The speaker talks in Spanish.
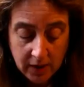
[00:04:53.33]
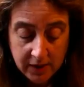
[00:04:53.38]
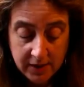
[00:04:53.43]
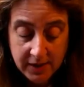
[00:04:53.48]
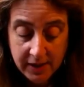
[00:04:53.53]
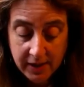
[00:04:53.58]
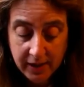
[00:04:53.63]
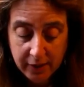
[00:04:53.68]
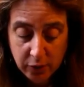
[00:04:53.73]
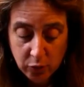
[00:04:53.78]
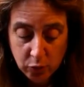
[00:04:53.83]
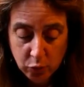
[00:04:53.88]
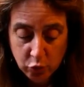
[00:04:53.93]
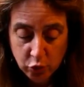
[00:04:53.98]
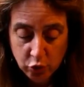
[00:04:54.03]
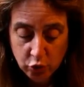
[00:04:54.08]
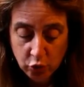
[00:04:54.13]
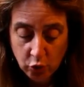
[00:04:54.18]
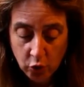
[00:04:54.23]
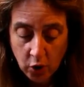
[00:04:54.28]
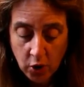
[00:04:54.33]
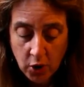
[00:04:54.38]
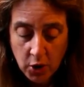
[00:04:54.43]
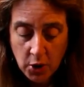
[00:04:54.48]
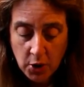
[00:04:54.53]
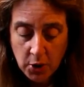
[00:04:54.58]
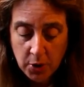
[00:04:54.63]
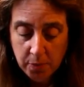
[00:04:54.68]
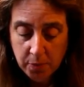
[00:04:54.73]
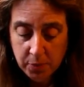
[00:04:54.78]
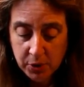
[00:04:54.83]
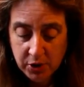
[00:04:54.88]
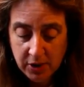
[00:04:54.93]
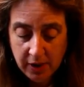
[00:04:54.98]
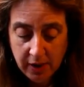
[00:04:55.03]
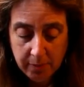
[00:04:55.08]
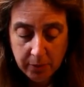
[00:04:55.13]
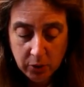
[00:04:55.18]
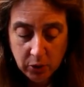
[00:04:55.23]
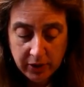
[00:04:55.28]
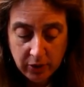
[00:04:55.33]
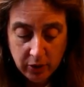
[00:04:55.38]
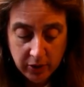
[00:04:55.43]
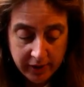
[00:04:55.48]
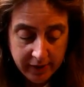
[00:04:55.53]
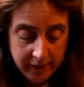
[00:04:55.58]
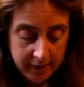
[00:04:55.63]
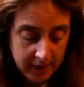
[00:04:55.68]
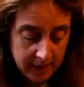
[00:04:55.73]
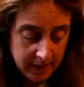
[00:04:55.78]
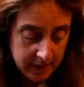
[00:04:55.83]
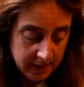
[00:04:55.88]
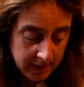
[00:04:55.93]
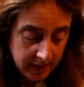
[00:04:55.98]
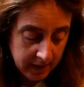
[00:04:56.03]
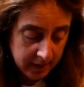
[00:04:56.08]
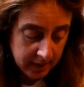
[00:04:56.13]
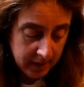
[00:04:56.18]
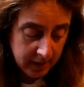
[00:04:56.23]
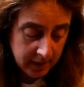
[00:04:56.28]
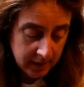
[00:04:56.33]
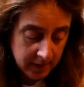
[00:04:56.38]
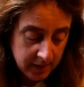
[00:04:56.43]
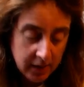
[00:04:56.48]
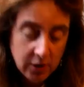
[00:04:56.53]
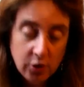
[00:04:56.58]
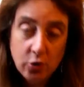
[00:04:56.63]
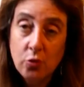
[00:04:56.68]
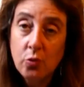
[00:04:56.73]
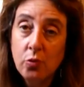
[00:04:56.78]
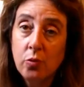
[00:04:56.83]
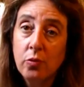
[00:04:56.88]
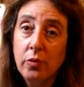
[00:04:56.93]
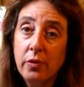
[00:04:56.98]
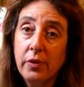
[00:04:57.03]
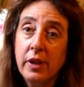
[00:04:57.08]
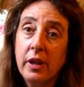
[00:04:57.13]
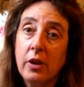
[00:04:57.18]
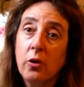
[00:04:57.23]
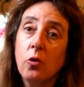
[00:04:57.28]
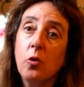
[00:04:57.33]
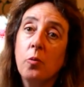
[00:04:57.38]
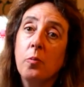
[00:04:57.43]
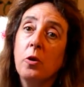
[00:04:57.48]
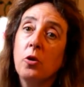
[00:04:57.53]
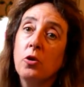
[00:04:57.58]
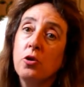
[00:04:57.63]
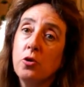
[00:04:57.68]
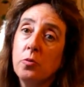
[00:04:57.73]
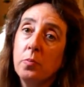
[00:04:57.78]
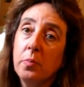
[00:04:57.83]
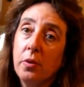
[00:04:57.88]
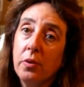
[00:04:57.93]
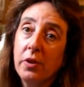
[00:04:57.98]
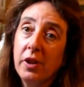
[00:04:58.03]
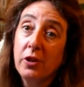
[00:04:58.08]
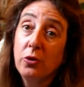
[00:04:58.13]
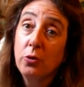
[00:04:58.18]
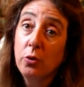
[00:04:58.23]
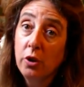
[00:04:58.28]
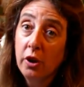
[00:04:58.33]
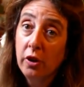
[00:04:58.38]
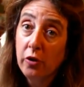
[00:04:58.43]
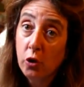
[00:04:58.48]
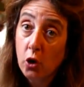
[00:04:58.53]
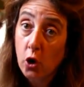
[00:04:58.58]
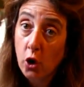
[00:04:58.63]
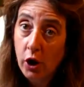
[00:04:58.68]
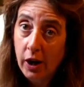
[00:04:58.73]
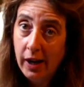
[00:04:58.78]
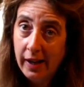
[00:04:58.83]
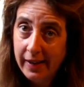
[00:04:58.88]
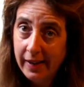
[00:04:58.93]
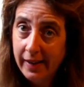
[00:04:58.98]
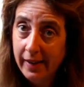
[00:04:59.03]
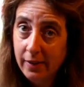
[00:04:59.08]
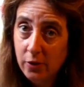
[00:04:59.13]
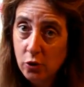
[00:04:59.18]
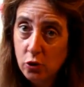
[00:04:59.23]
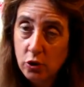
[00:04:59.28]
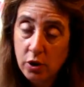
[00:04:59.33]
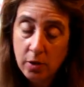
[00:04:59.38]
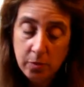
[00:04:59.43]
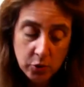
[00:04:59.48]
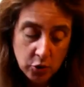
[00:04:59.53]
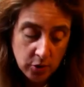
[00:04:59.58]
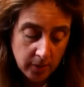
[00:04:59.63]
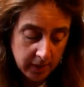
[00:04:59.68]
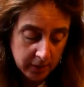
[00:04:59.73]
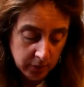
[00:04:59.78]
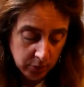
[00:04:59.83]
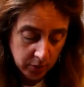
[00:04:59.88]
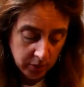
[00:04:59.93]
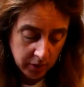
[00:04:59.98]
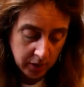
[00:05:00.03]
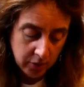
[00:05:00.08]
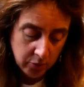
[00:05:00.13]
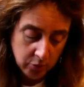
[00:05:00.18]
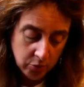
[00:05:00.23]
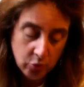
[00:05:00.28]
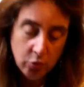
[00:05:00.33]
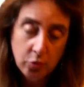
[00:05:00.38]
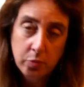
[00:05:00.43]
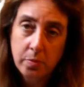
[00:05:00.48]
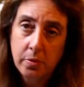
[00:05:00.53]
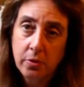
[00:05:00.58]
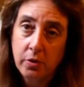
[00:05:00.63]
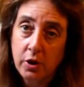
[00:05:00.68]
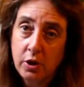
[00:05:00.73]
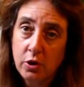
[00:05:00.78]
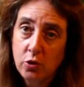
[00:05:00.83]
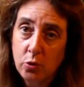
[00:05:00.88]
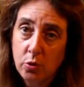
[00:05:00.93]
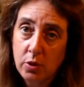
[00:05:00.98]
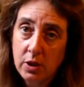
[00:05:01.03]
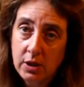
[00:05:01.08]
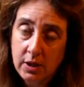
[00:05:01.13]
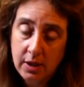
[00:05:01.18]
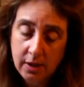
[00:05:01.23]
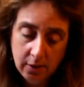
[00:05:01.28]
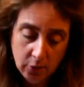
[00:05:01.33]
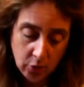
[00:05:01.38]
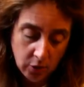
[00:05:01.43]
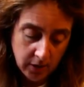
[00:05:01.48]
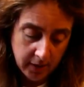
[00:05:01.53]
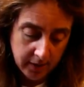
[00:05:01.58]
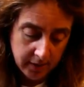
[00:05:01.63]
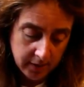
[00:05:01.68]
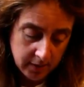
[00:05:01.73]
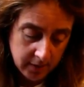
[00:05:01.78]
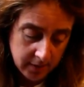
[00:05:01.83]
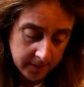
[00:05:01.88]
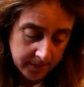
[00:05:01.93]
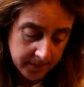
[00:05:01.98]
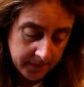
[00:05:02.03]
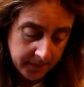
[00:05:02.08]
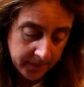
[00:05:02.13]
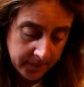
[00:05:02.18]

si gano mucho, pues en la mayoría de las tiendas es un 0,8% de dólar, ¿eh? no estamos hablando de euros, porque esto es en dólares